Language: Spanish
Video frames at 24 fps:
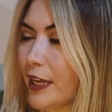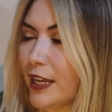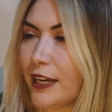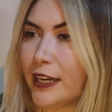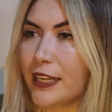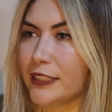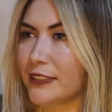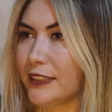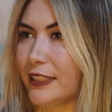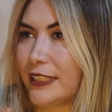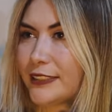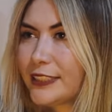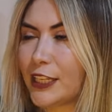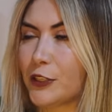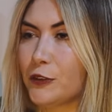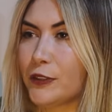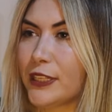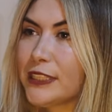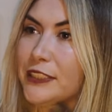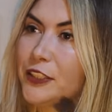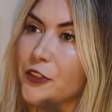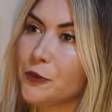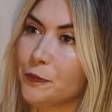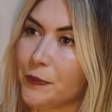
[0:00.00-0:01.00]
les, les,
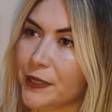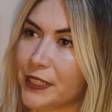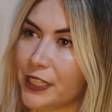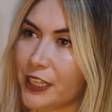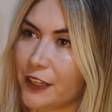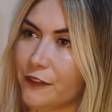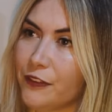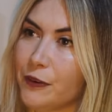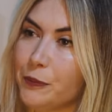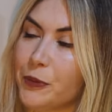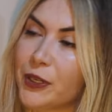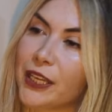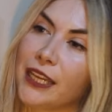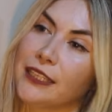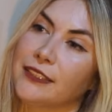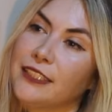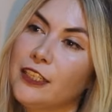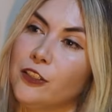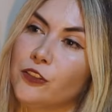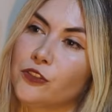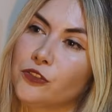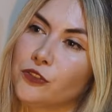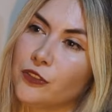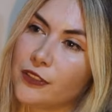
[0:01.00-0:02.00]
ayudé a hacer un PDF porque
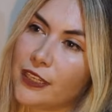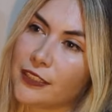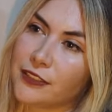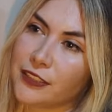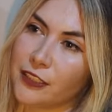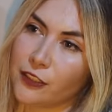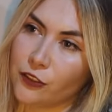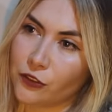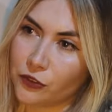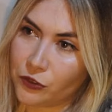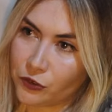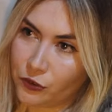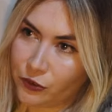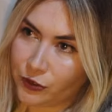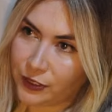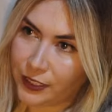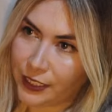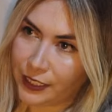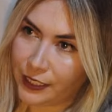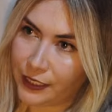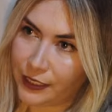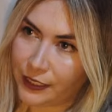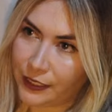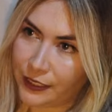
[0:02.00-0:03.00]
hacen los, los tours
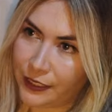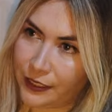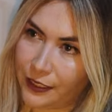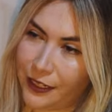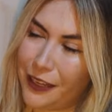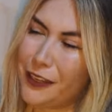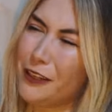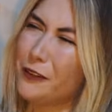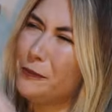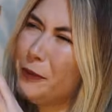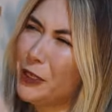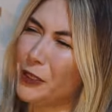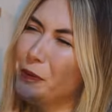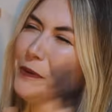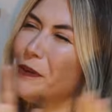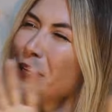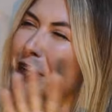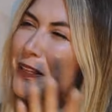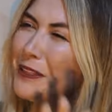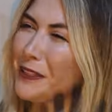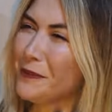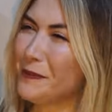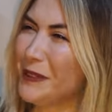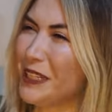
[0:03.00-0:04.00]
en... Eh, bueno, voy
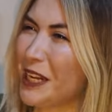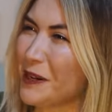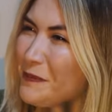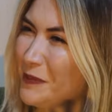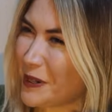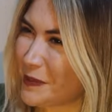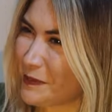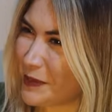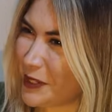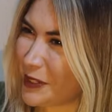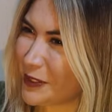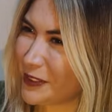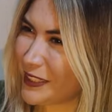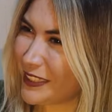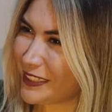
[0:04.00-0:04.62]
a terminar primero